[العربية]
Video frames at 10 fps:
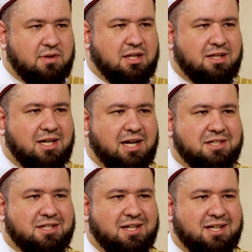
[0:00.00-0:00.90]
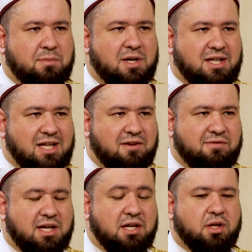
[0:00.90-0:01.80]
فريضة الحج يعني نعم. عندما أدينا
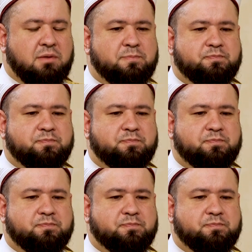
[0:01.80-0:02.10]
الفريضة